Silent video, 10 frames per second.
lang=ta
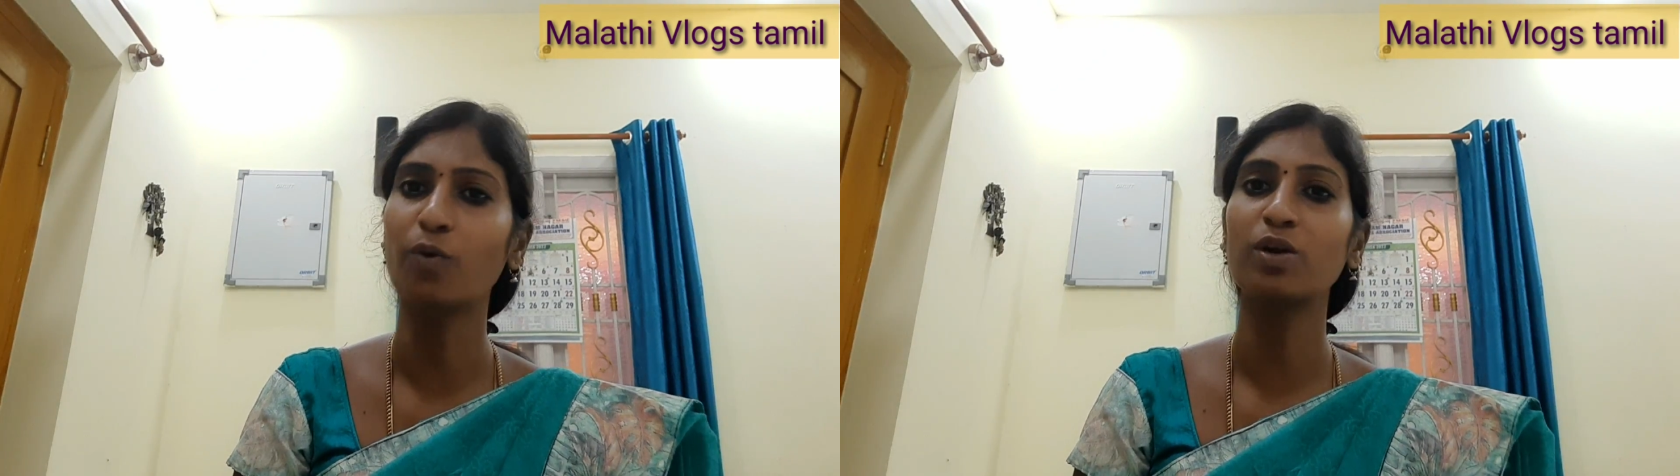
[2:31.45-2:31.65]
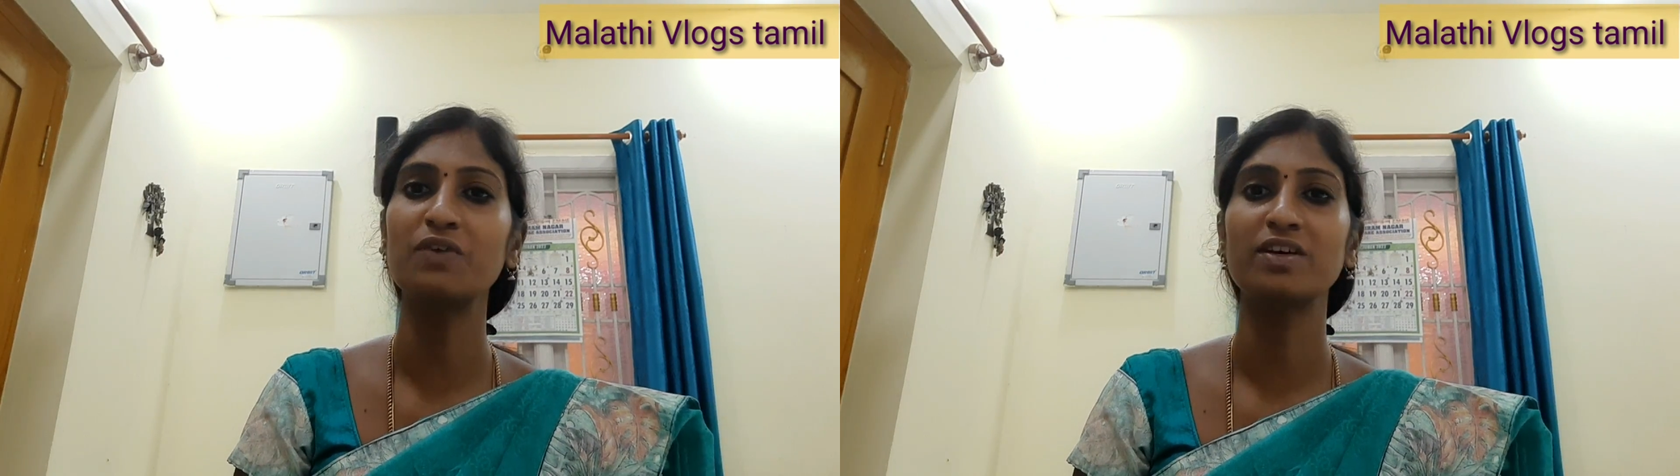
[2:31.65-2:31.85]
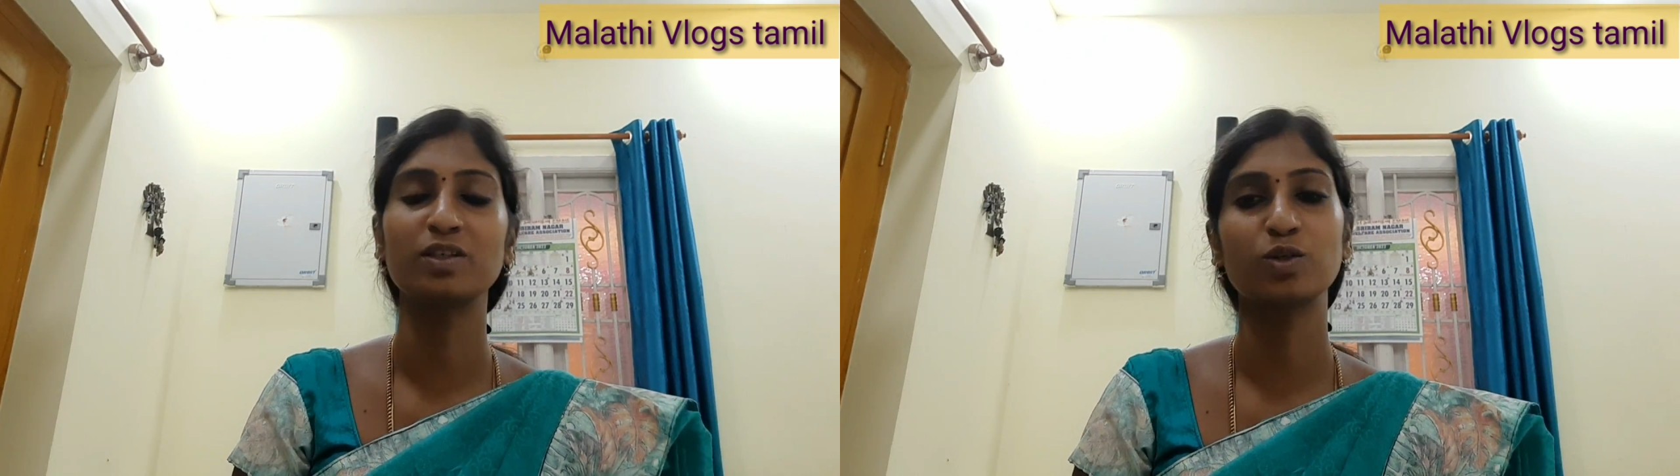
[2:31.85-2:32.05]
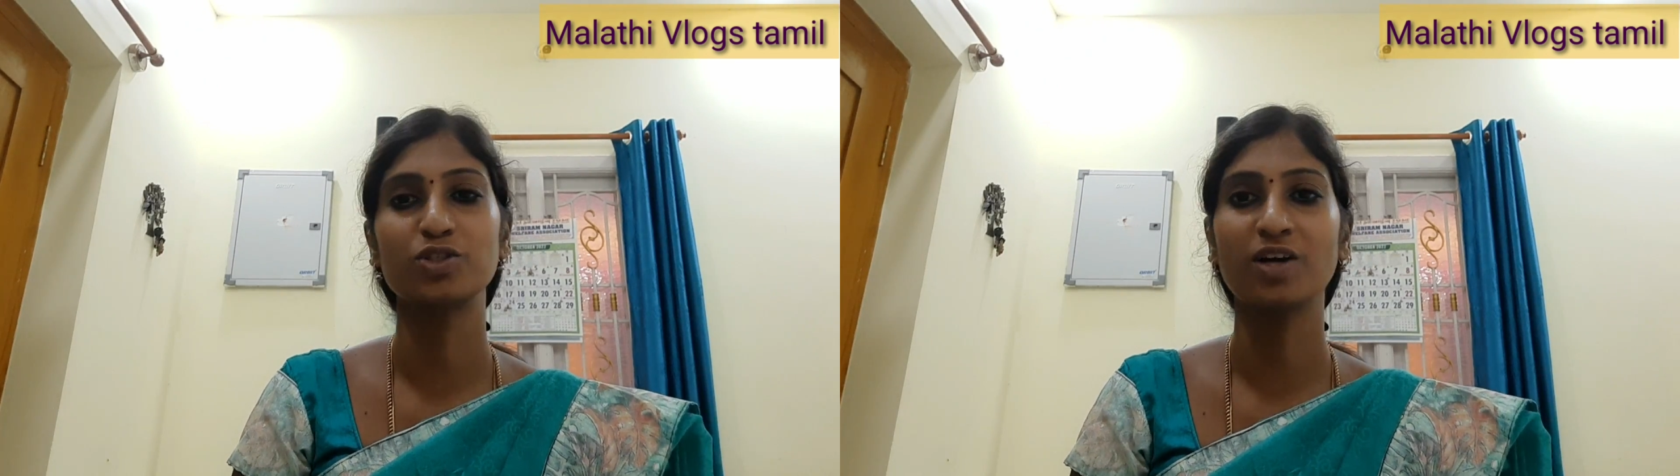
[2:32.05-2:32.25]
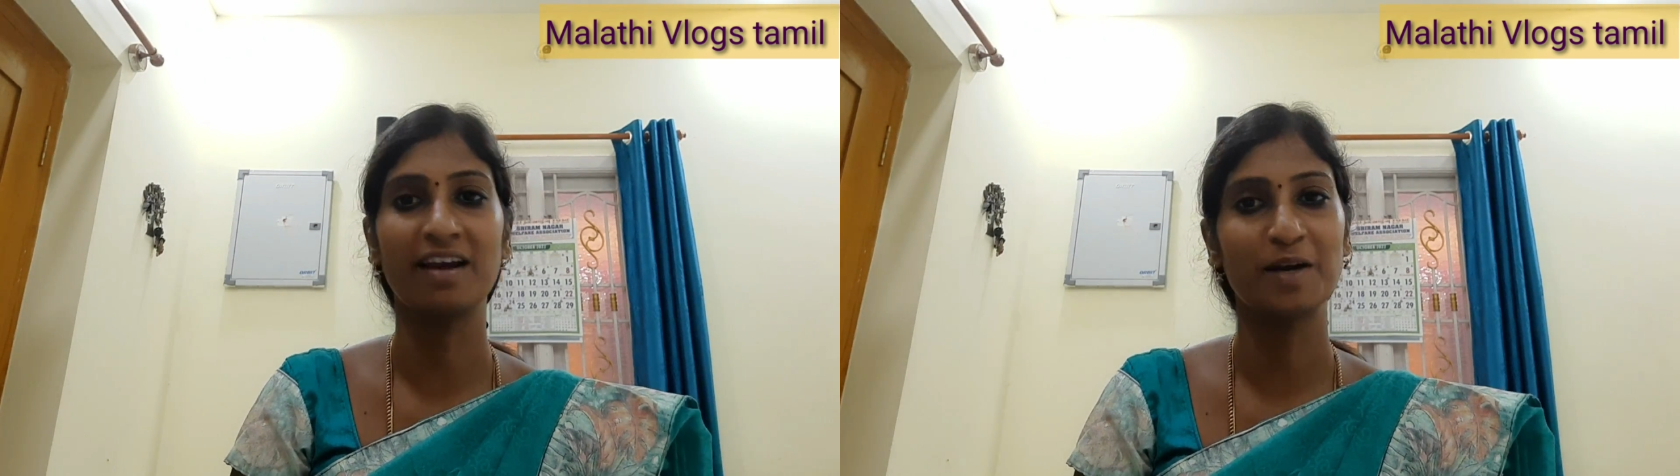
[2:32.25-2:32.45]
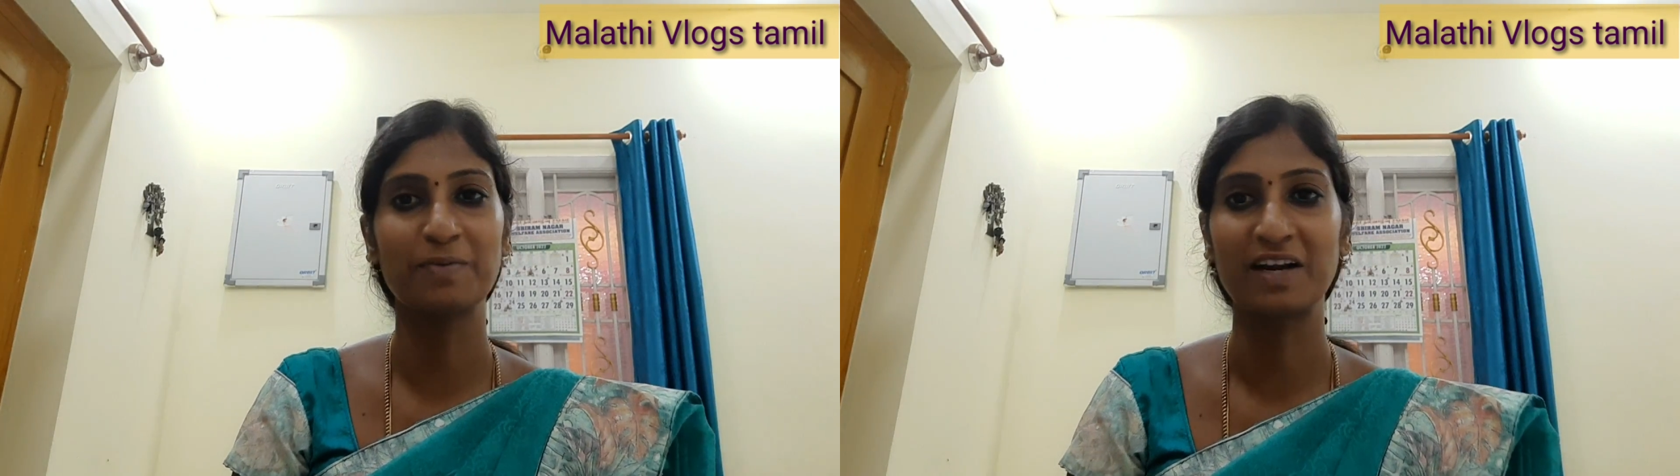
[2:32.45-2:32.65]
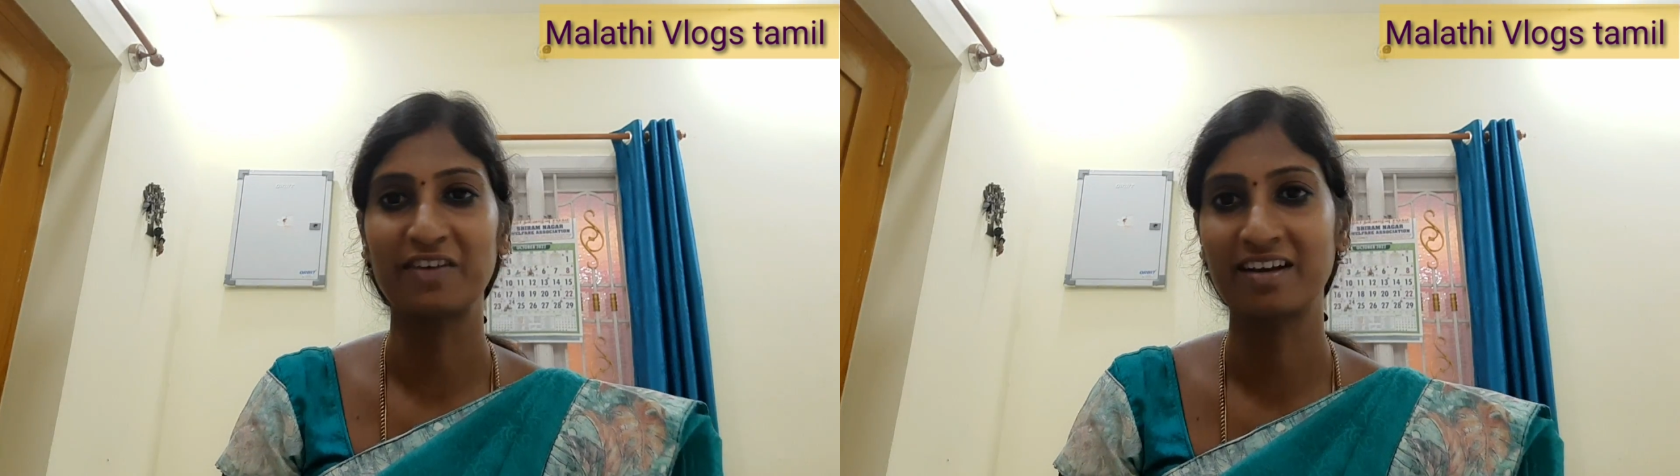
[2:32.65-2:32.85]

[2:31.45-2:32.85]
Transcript: அவங்களையும் வந்து கொஞ்சம் அலர்ட் பண்ண